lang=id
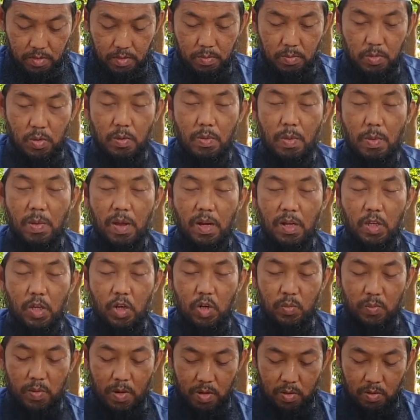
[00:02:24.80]
perumpamaan
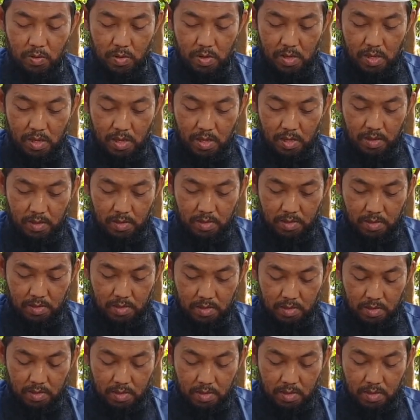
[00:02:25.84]
kehidupan dunia
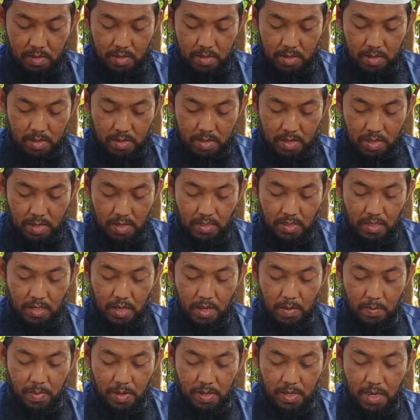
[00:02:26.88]

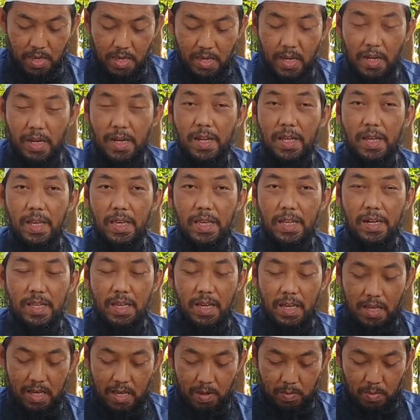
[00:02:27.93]
hanyalah bagaikan air
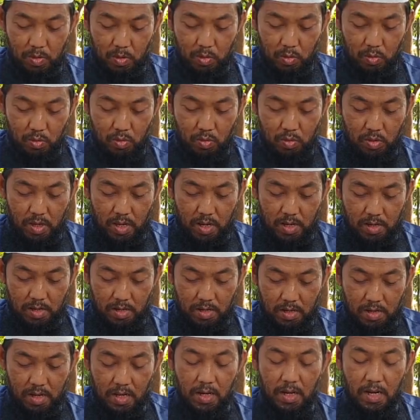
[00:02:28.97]
yang kami
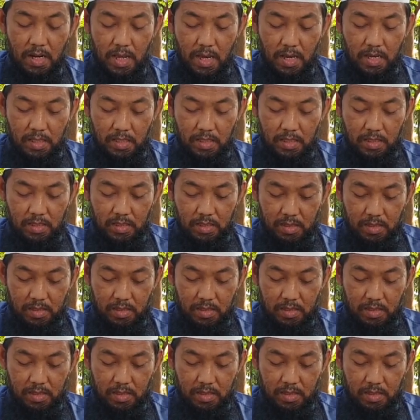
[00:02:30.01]
turunkan dari langit,